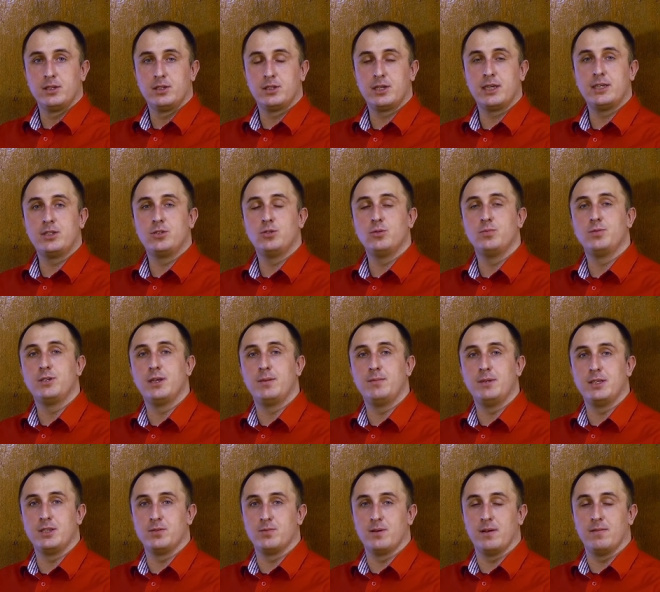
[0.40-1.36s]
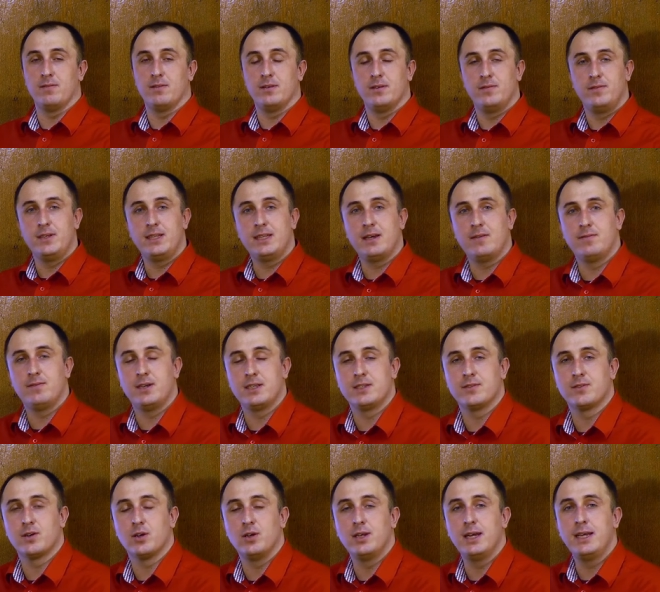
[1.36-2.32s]
Cześć, tu Przemysław. Witam
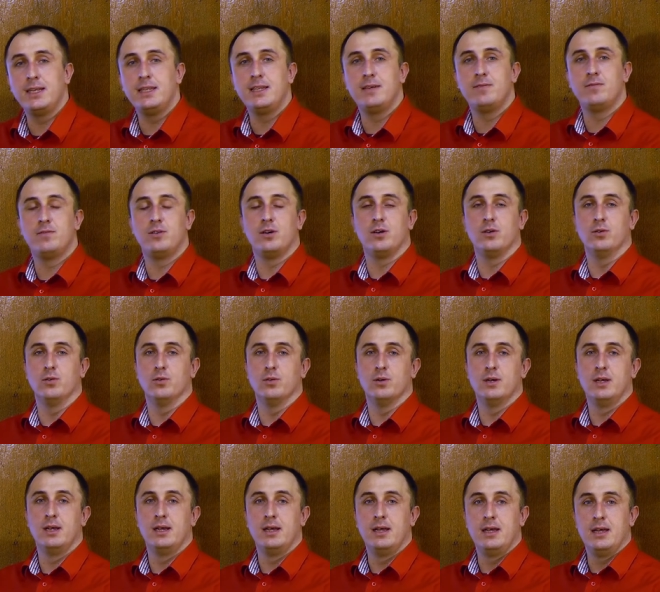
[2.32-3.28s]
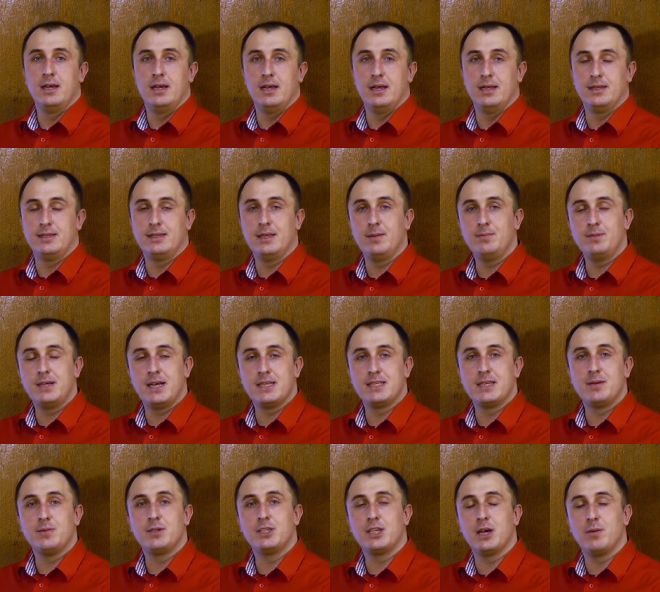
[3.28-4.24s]
Was w kolejnym vlogu. Tym
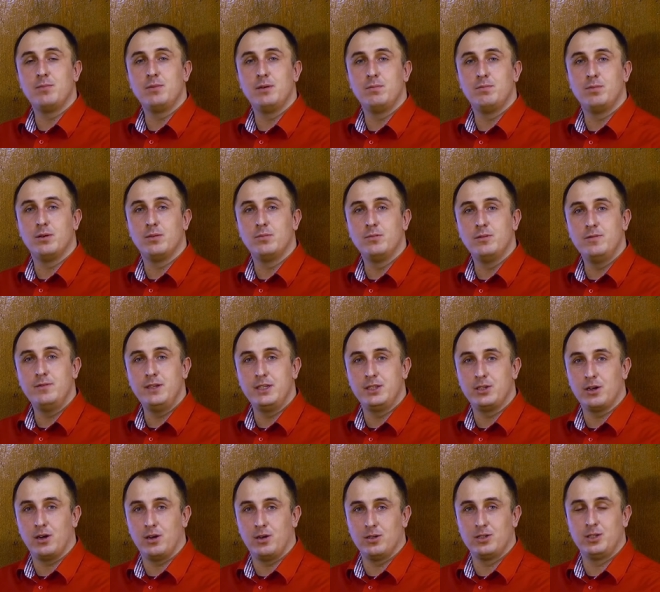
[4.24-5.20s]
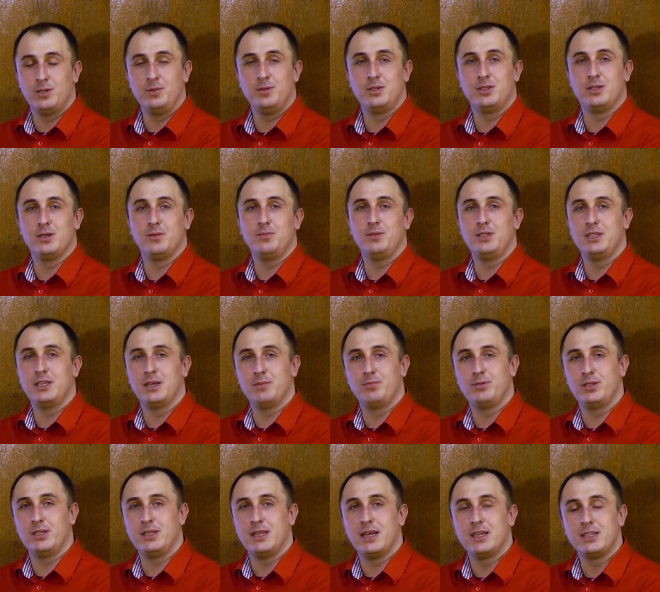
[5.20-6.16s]
razem chciałbym pomówić o czymś, co mi się
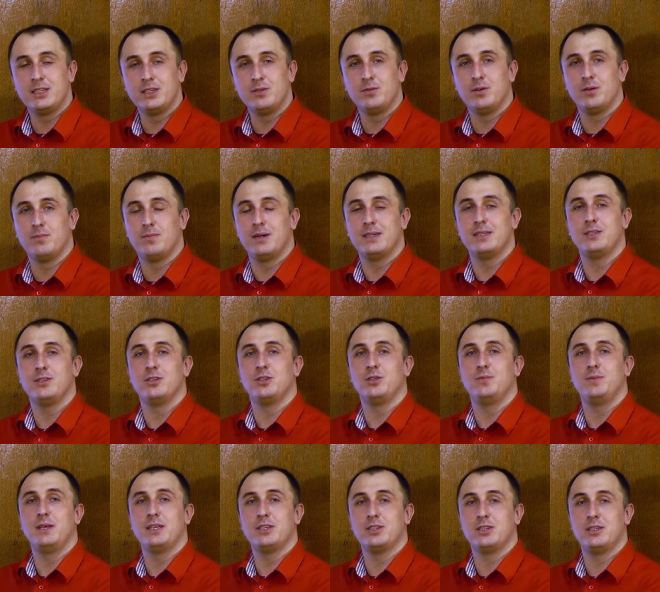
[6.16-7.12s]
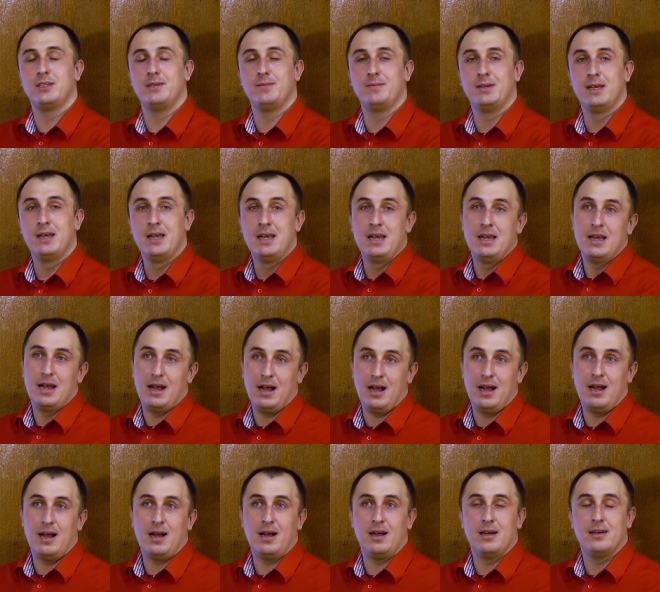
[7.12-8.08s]
przydarzyło, bardzo śmiesznym,
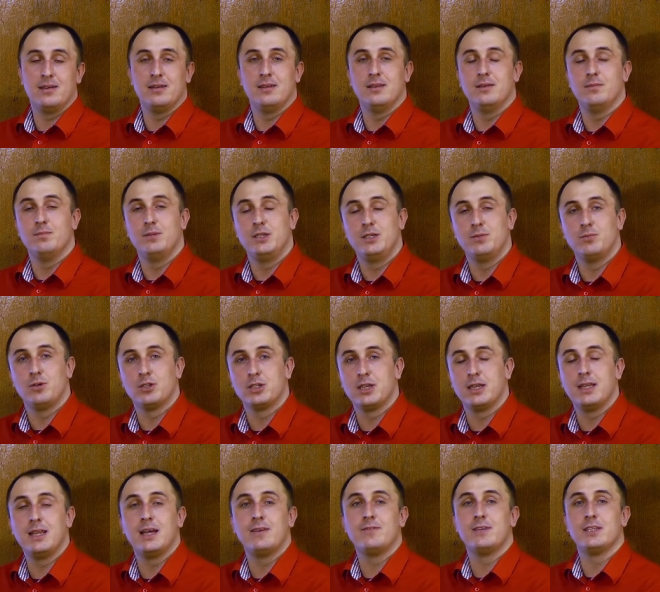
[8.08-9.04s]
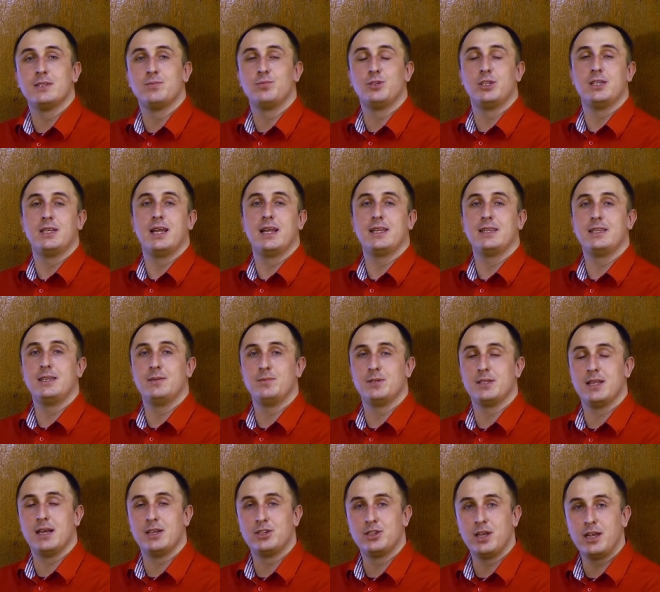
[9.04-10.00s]
a e, być może dla Was przydatnym
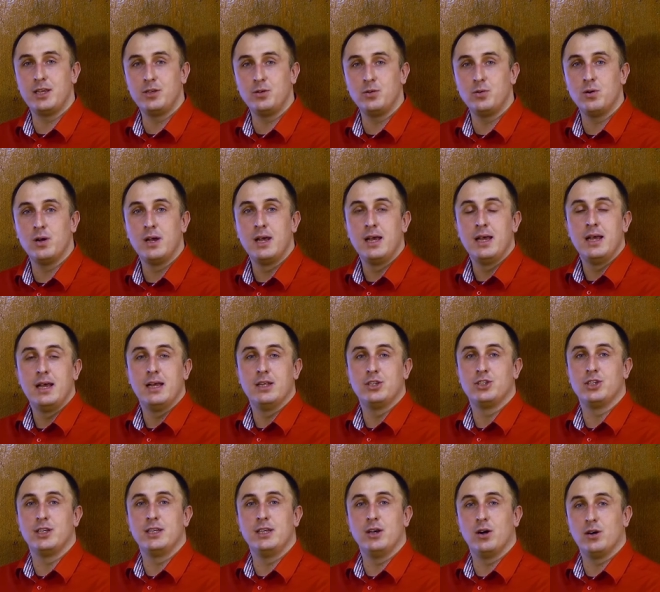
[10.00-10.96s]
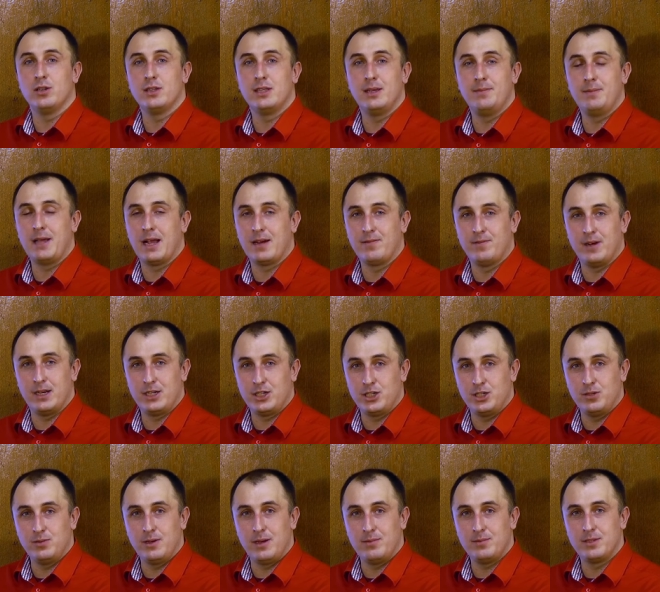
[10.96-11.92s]
zdarzeniu, czyli o tym, jak
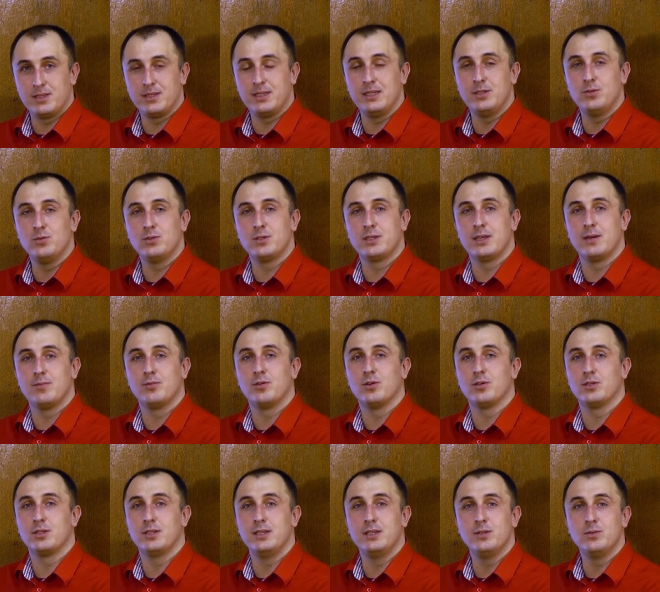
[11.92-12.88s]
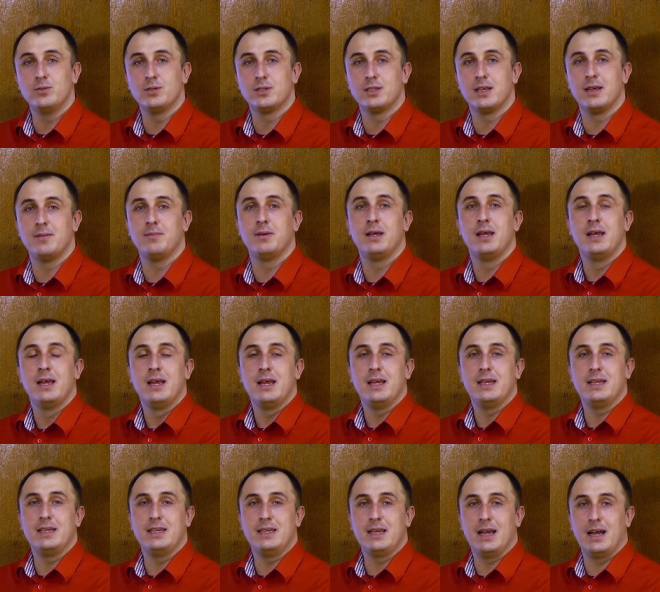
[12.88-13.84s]
walczyłem z sinusem, kosinusem
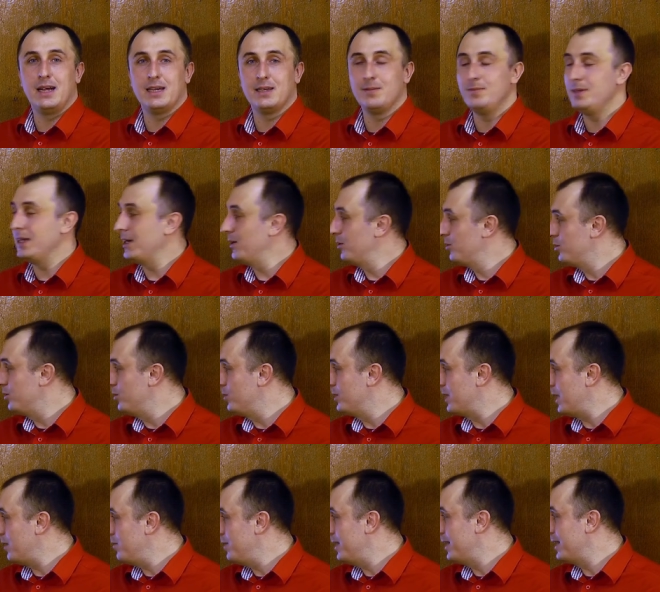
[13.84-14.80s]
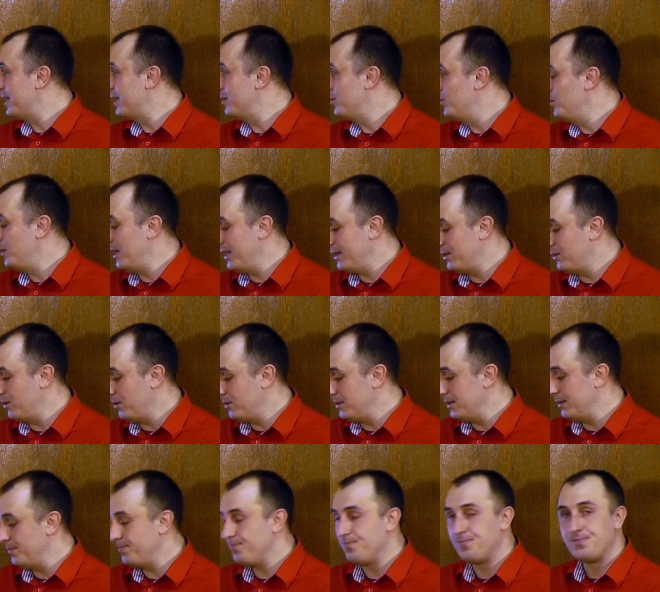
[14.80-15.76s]
i jak mnie oszukały
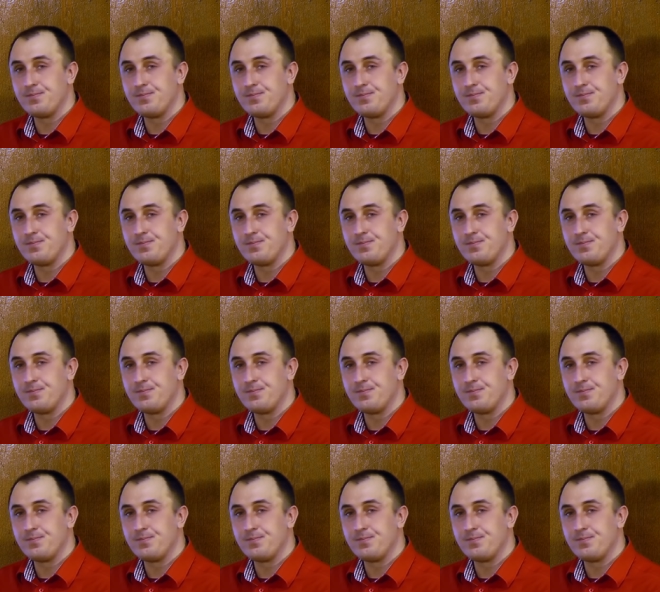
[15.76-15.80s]
kalkulatory.